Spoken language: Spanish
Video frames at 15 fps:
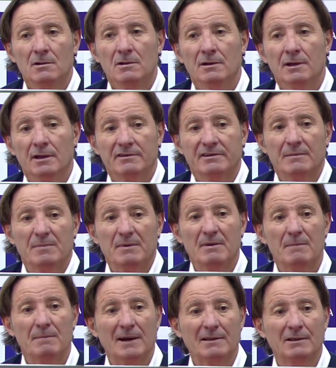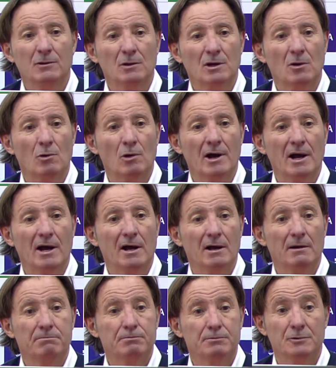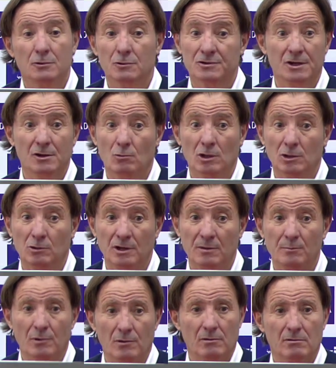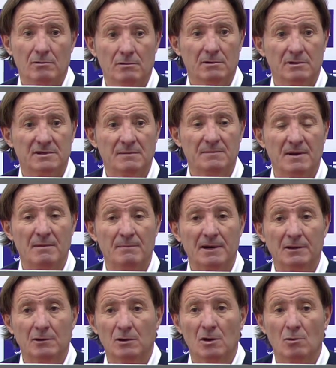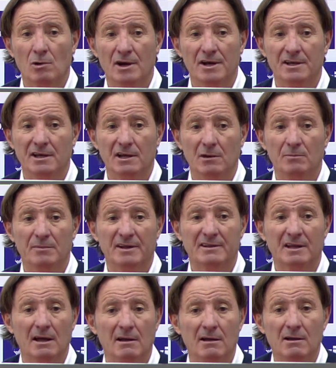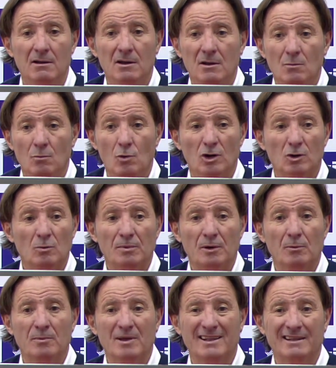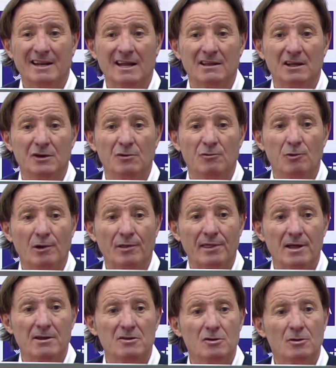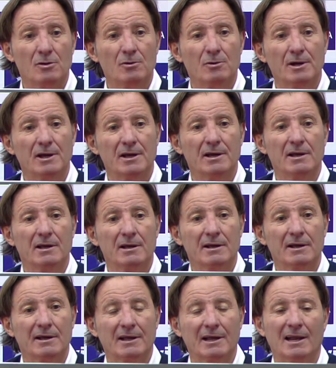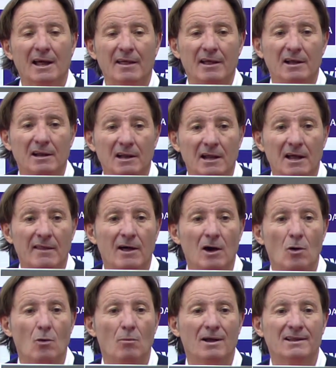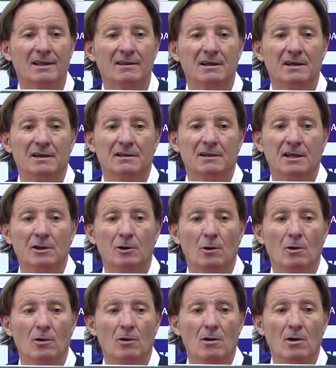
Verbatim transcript: Es el primer partido que juega, yo no sé en cuánto tiempo. Es el primer partido que juega y el hombre está muerto, pero mientras ha tenido fuerza, yo creo que, que le, ha, le ha dado bastante criterio